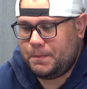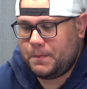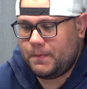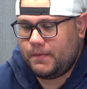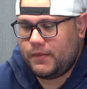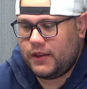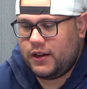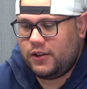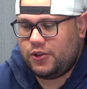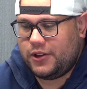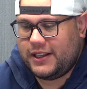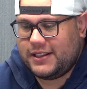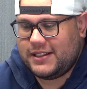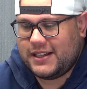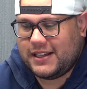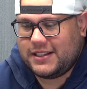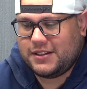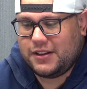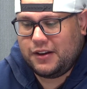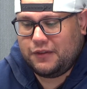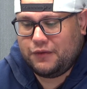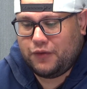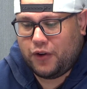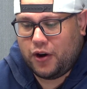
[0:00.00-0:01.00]
todas
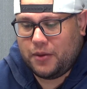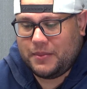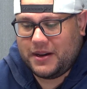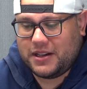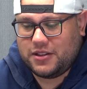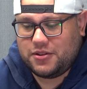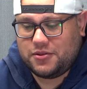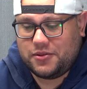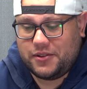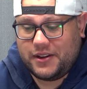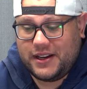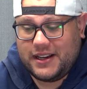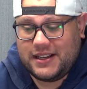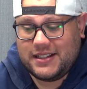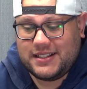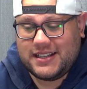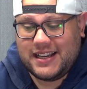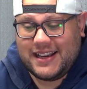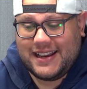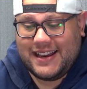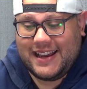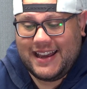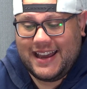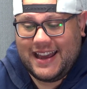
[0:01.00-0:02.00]
as informações.
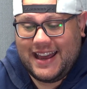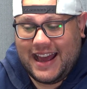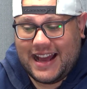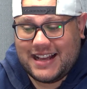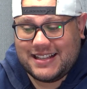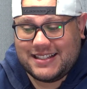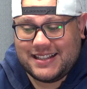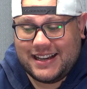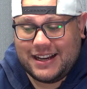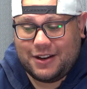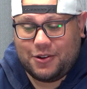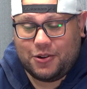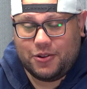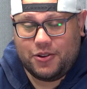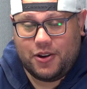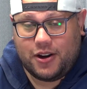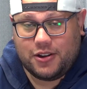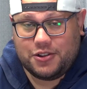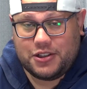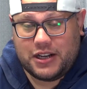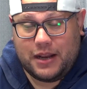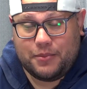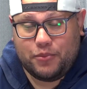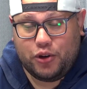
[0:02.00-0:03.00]
Essa Echo
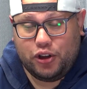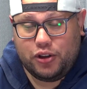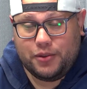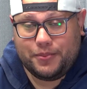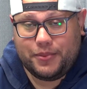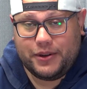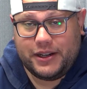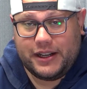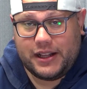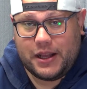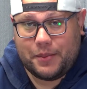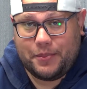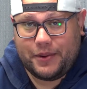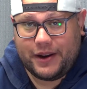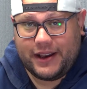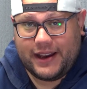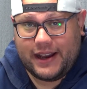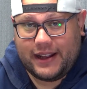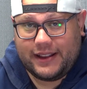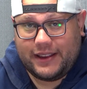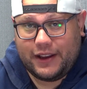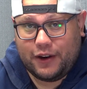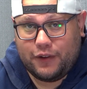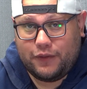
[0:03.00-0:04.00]
Dot é muito bonita porque
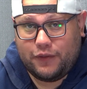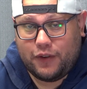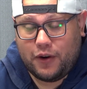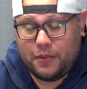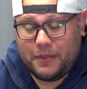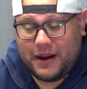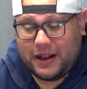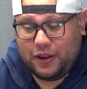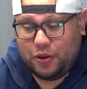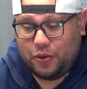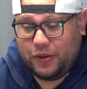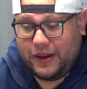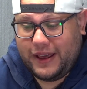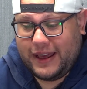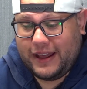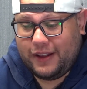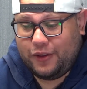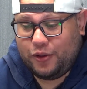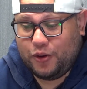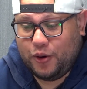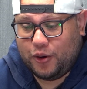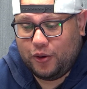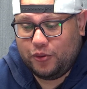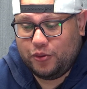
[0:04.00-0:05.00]
ela tem um formato
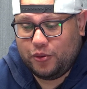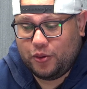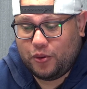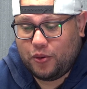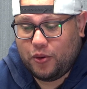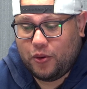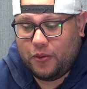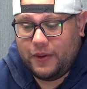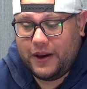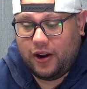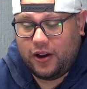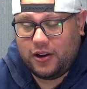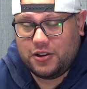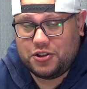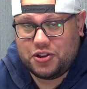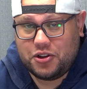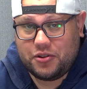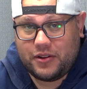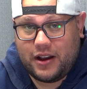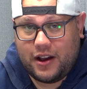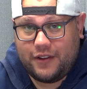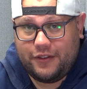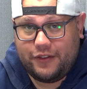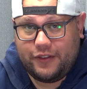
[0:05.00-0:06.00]
redondo com o relógio
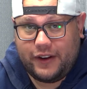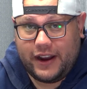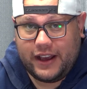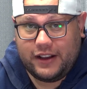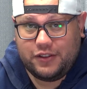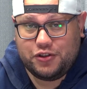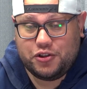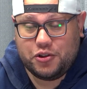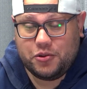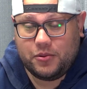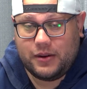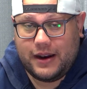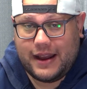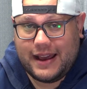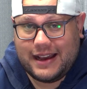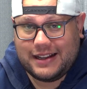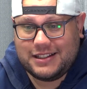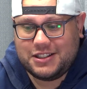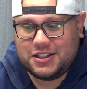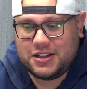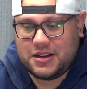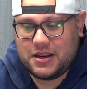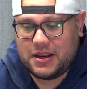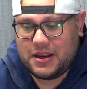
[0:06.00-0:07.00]
na frente e o
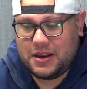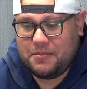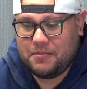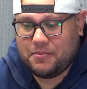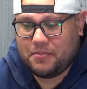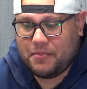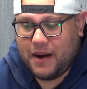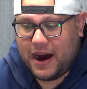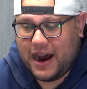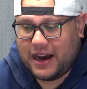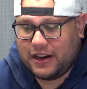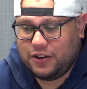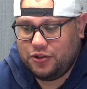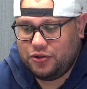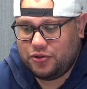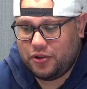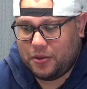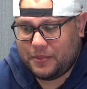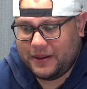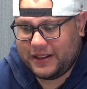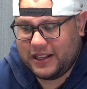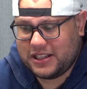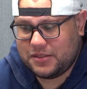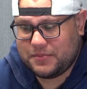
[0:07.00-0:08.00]
LED embaixo. É
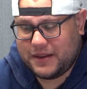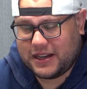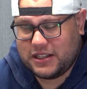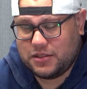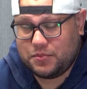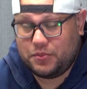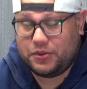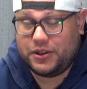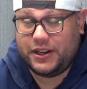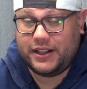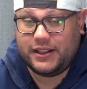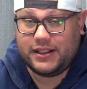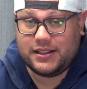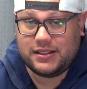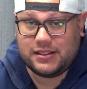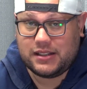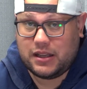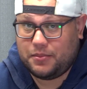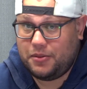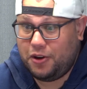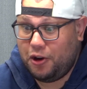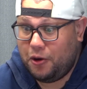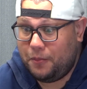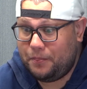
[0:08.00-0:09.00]
uma das mais bonitas
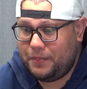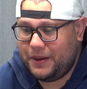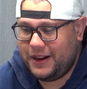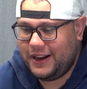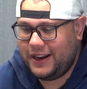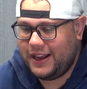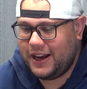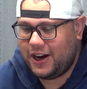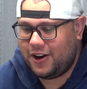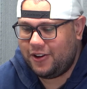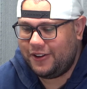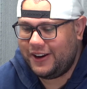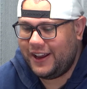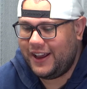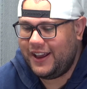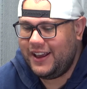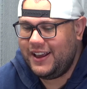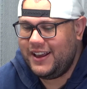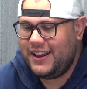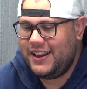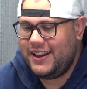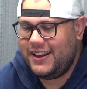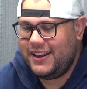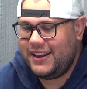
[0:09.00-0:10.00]
na minha opinião, né?
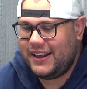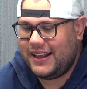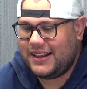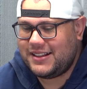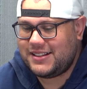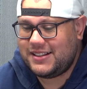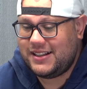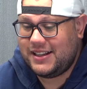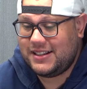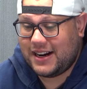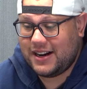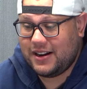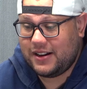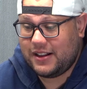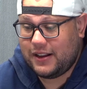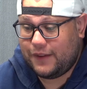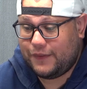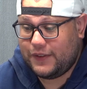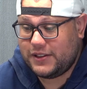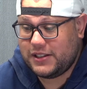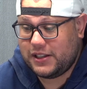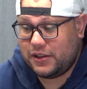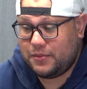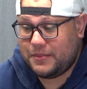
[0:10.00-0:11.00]
Esse design está
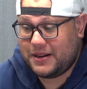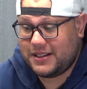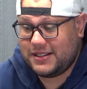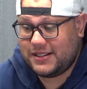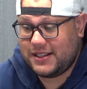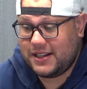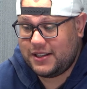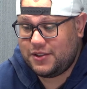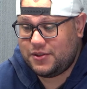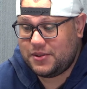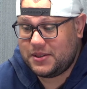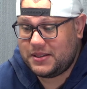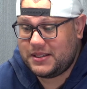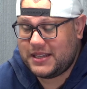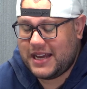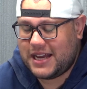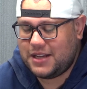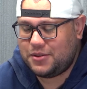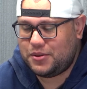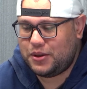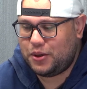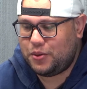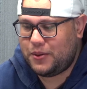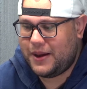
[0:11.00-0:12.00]
fazendo bastante
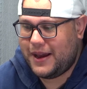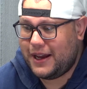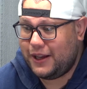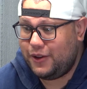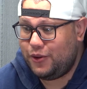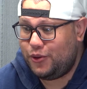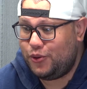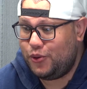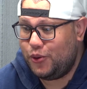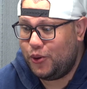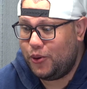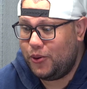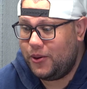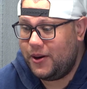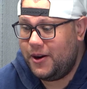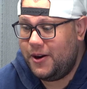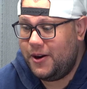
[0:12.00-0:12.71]
sucesso e não é à toa